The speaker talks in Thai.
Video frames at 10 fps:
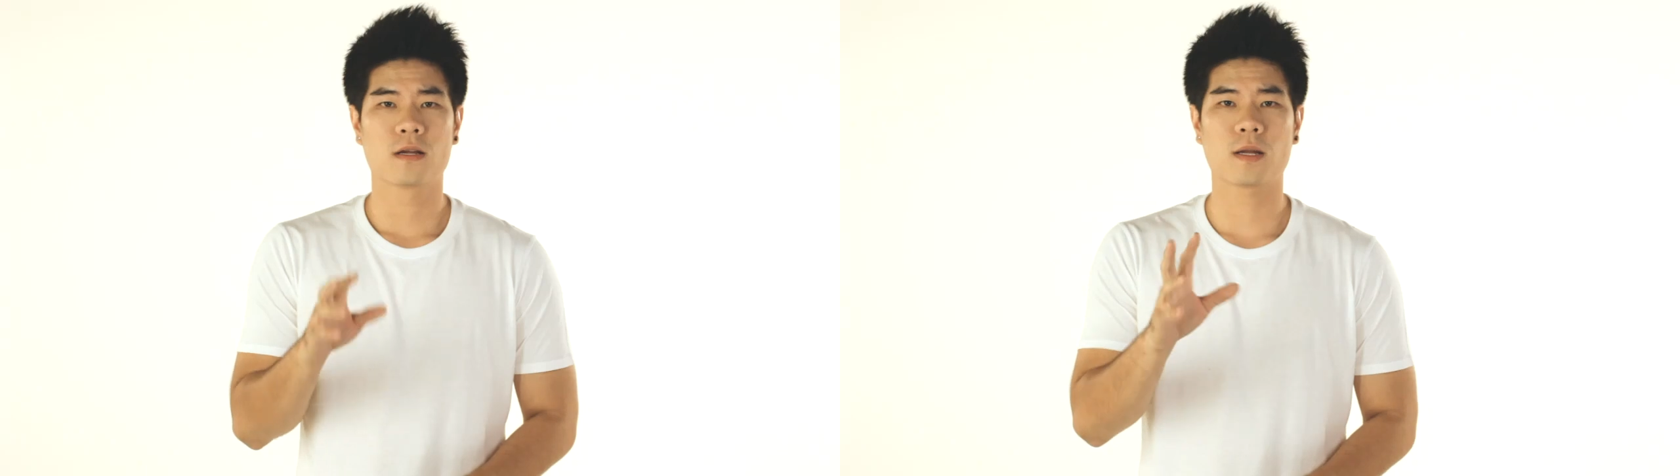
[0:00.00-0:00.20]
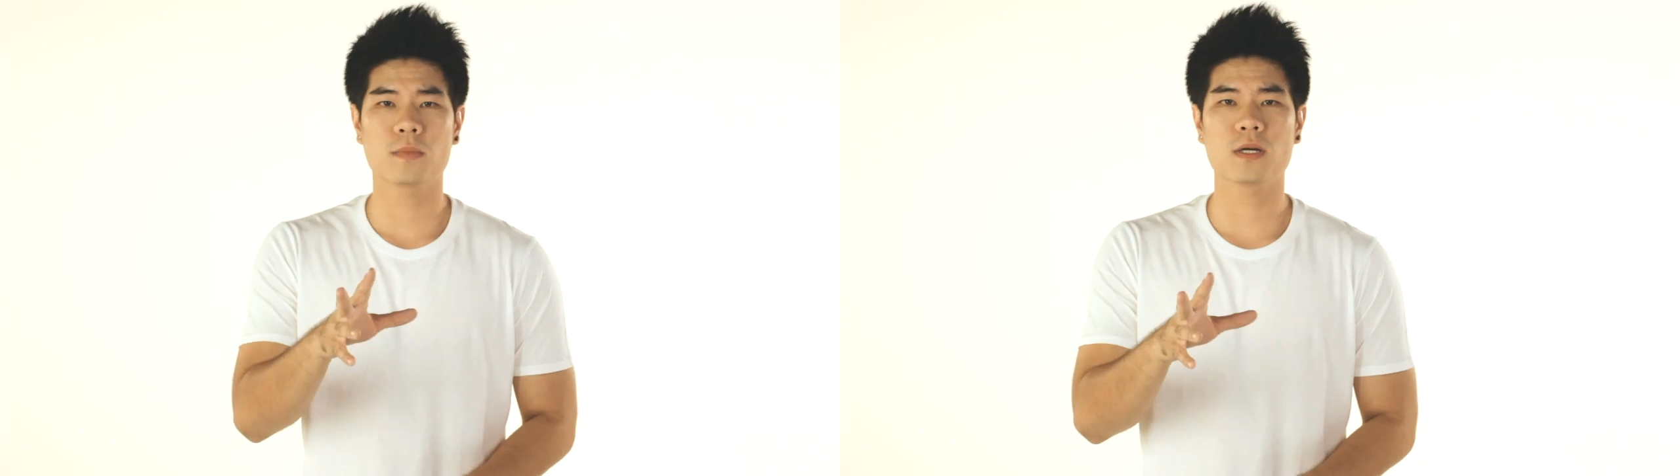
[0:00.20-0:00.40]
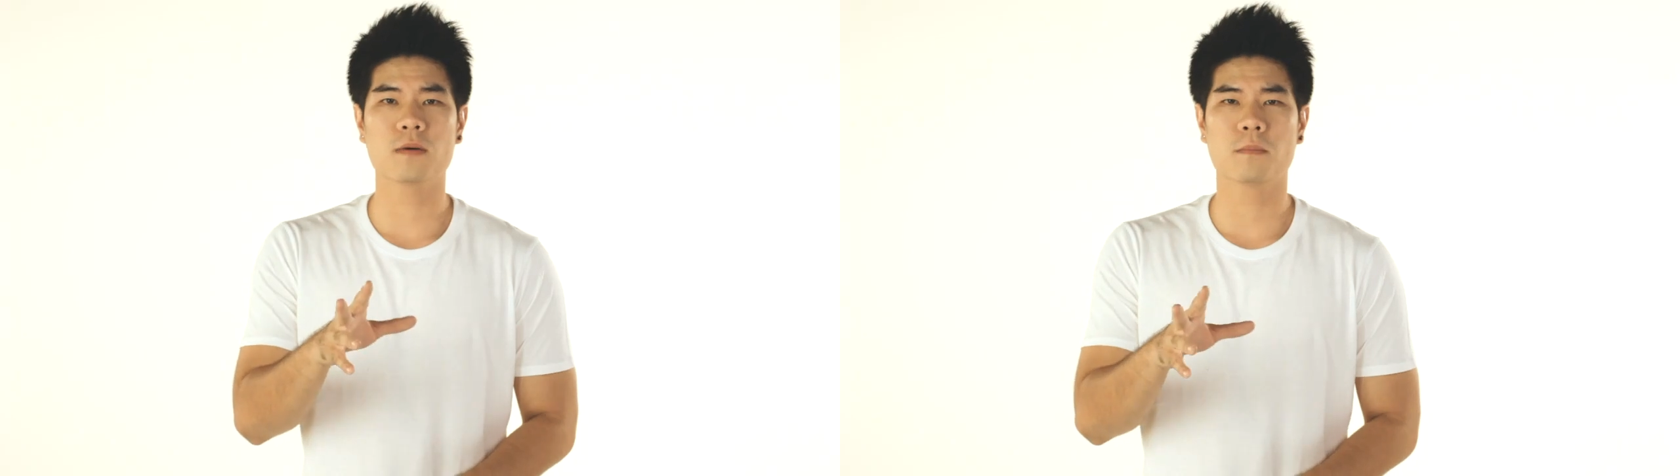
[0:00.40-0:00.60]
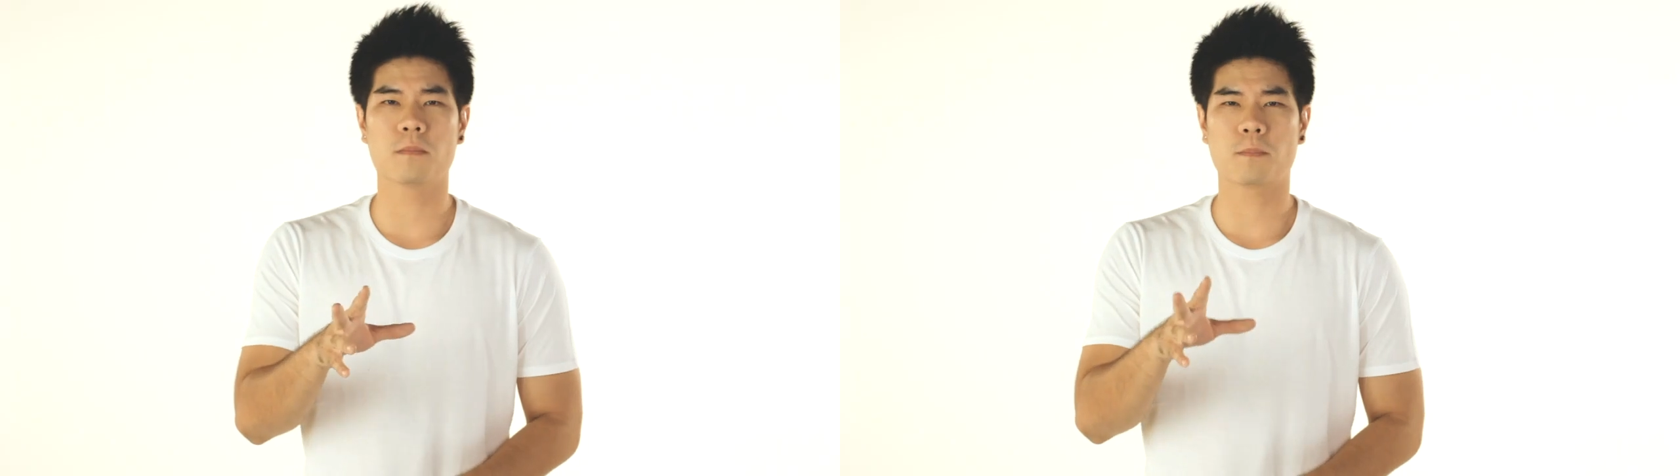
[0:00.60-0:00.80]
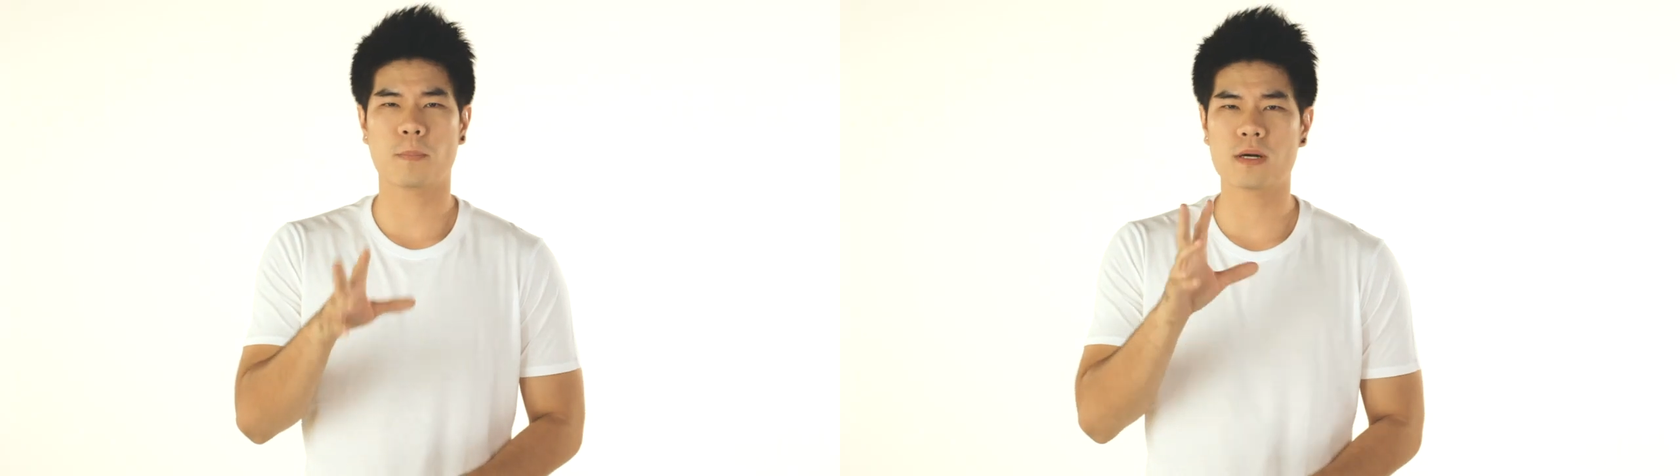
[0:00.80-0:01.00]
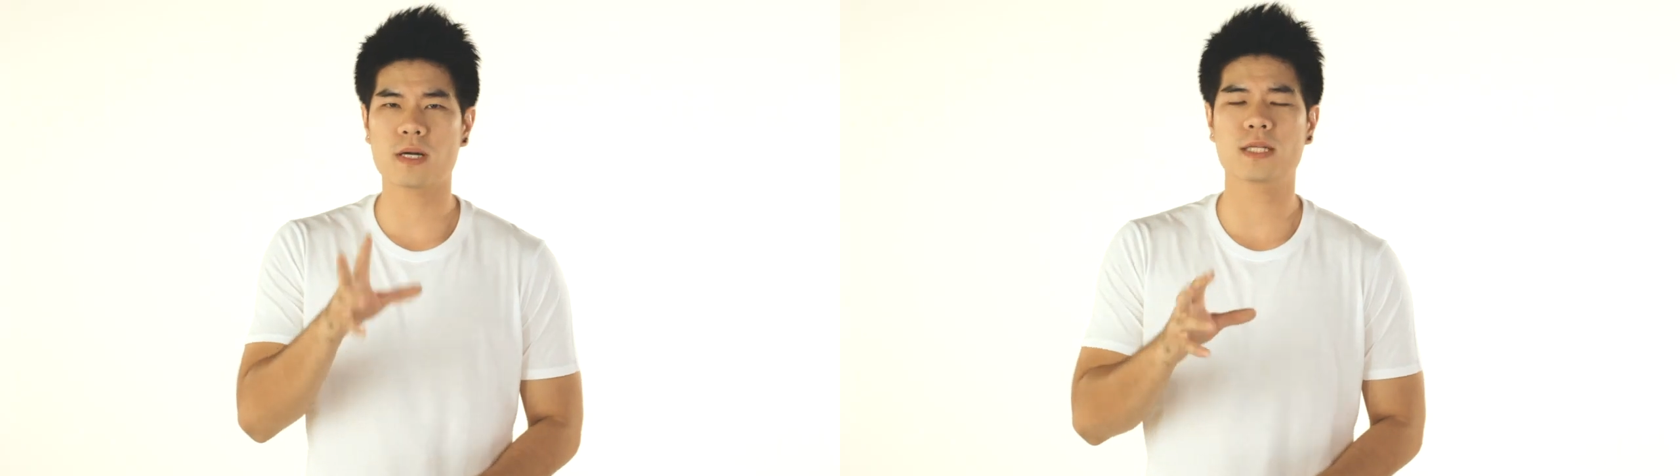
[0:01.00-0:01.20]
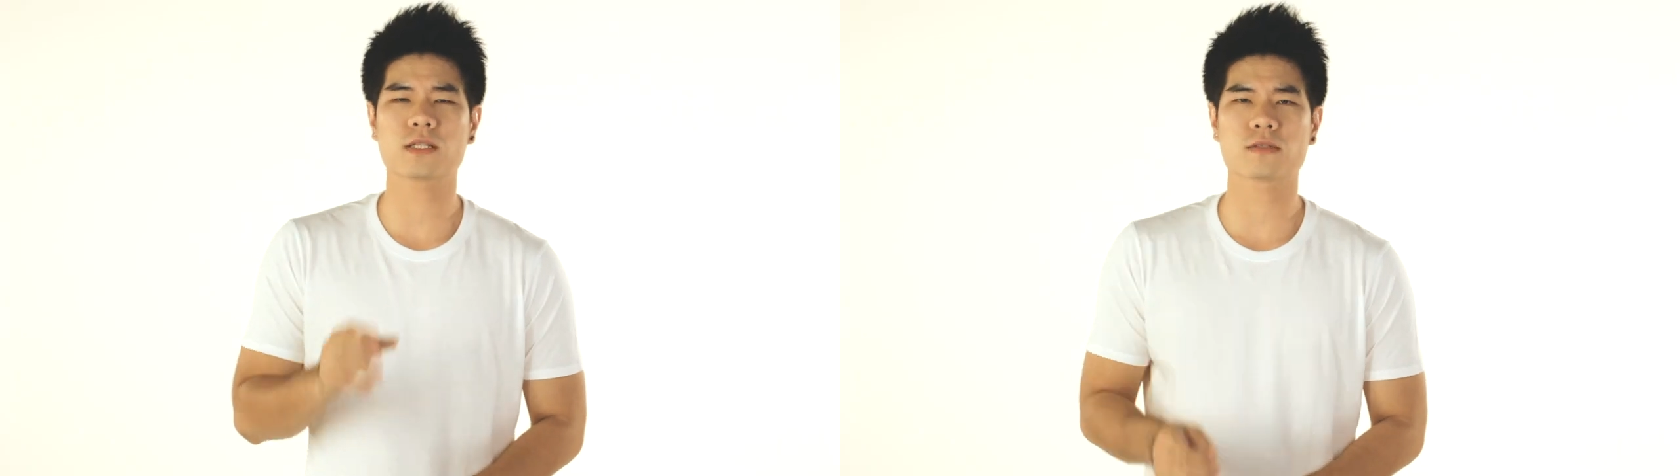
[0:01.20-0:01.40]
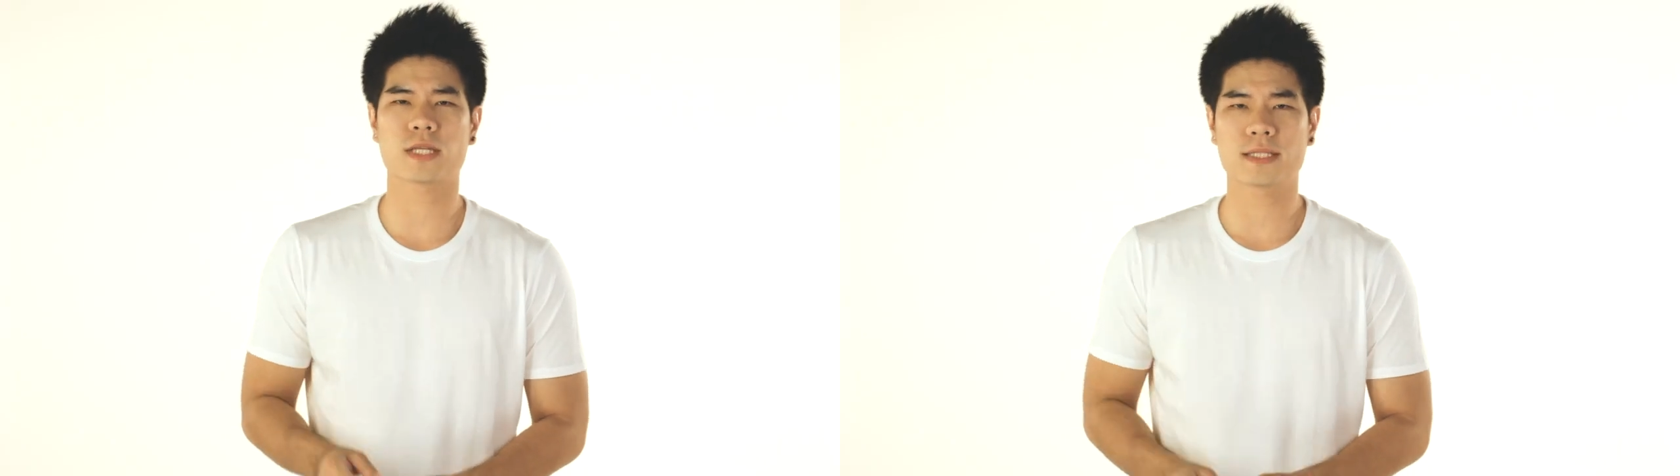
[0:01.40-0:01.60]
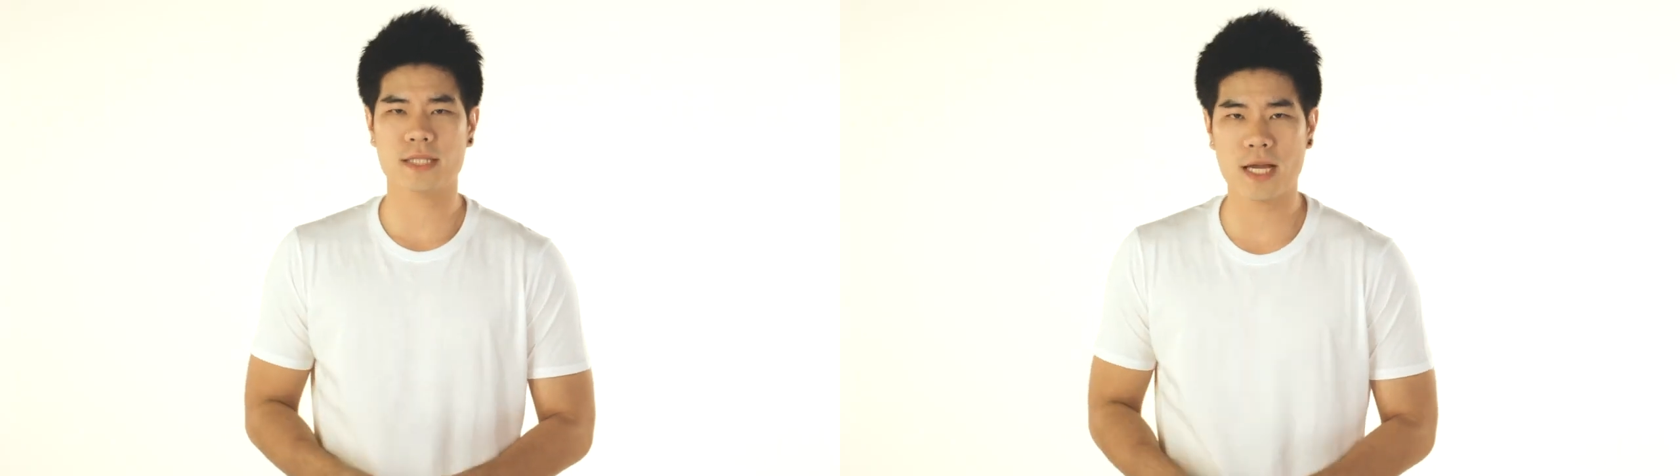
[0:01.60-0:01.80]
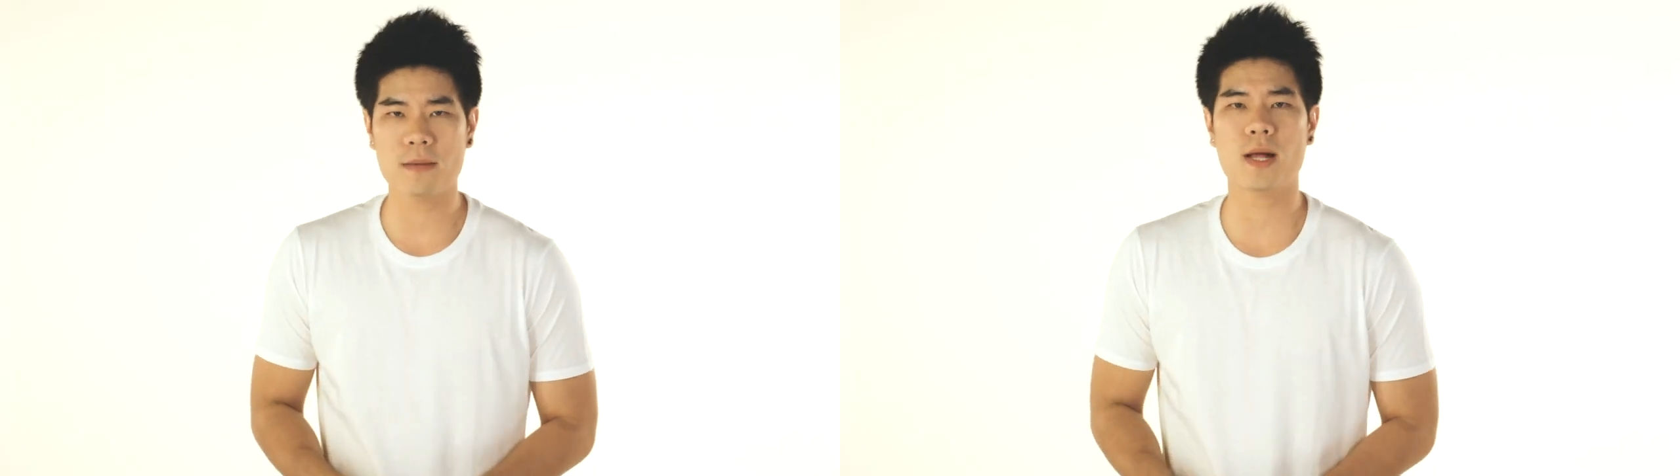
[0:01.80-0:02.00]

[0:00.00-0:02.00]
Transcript: น้ำดื่ม เป็นเรื่องที่ต้องใส่ใจ